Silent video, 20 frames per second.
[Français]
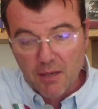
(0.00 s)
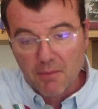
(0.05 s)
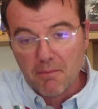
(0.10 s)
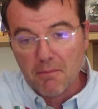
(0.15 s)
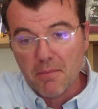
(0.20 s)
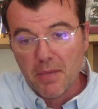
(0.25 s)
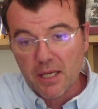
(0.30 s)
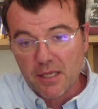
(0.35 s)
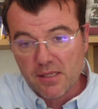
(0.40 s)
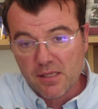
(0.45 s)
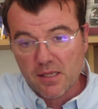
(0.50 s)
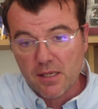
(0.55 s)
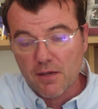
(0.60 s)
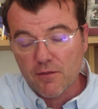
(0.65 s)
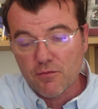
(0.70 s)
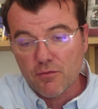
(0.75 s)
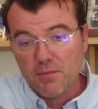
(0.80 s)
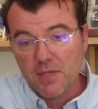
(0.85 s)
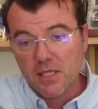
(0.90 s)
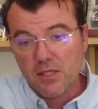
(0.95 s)
Merci à
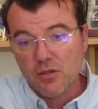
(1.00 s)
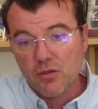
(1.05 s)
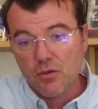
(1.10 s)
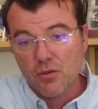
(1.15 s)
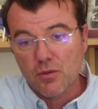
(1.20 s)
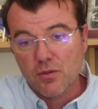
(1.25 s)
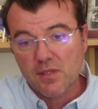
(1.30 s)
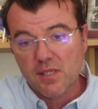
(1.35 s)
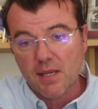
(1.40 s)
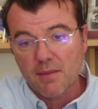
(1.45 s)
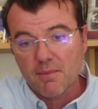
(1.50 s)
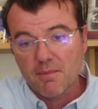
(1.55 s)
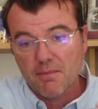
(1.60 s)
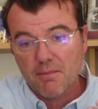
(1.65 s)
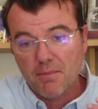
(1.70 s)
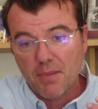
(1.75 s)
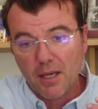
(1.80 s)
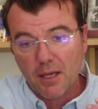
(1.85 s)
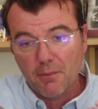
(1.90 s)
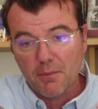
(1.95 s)
vous, messieurs. Ça me
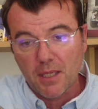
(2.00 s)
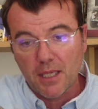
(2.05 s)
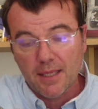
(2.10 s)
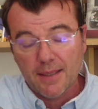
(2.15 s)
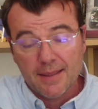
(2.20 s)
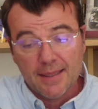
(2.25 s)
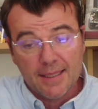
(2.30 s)
permet